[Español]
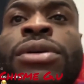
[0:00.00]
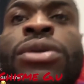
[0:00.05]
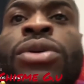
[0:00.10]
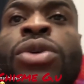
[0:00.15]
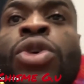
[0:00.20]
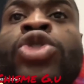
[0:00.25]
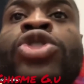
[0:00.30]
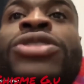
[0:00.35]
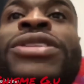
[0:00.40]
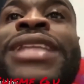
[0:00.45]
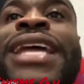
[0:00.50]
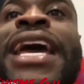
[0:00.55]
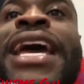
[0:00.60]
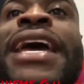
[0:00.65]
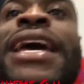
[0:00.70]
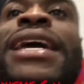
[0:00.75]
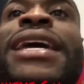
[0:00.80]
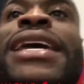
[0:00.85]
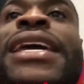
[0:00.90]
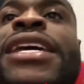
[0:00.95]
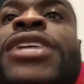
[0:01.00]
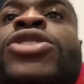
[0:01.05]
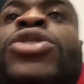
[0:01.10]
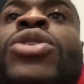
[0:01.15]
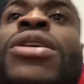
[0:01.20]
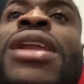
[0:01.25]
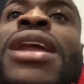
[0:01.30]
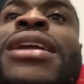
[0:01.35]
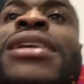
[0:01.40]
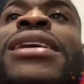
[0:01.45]
Usted
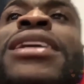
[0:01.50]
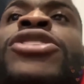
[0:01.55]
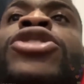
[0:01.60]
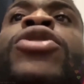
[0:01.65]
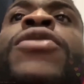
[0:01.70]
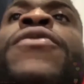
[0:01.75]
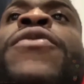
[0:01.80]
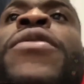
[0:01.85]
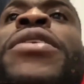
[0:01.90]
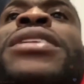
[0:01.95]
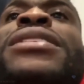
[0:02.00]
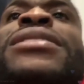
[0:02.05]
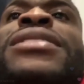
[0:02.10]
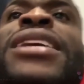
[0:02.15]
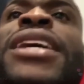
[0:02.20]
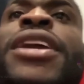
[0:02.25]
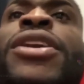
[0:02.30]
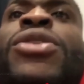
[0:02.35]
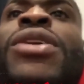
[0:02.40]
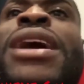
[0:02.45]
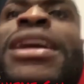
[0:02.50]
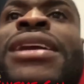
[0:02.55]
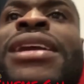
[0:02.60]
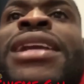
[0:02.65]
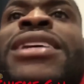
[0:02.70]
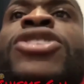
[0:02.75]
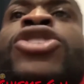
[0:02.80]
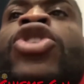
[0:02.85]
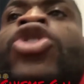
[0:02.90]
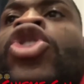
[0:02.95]
quiso que la relación fuera en serio. La
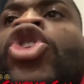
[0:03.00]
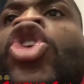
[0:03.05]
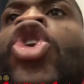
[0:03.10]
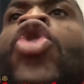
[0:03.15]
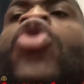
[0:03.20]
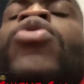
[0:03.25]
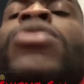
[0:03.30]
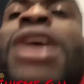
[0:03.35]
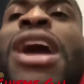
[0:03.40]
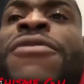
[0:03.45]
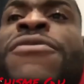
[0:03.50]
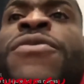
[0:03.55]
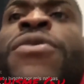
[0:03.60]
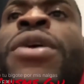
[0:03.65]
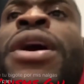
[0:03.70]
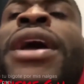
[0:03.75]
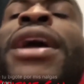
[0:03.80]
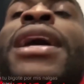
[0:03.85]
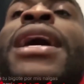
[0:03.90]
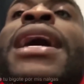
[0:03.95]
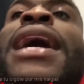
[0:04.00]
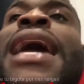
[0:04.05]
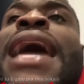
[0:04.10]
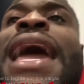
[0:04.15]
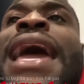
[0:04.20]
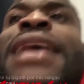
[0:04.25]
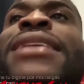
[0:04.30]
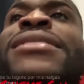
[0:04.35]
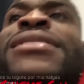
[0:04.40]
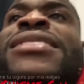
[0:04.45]
relación nunca fue
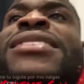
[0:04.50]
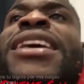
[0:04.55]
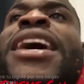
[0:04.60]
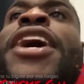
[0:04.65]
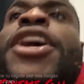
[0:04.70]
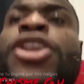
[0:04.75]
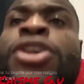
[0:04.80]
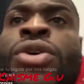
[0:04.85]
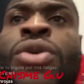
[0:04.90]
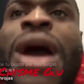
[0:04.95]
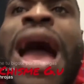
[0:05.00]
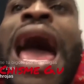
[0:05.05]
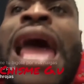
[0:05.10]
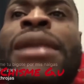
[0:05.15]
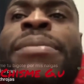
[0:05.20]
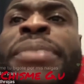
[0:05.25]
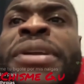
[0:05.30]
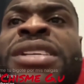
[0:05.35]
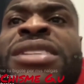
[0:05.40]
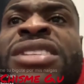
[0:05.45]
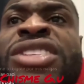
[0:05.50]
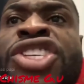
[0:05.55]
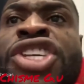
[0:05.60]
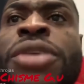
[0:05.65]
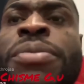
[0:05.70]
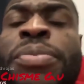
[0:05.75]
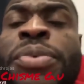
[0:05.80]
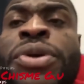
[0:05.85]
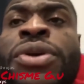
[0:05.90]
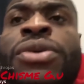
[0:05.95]
en serio al
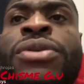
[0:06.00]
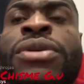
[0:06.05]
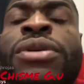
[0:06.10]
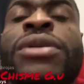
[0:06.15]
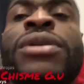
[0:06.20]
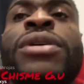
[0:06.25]
principio.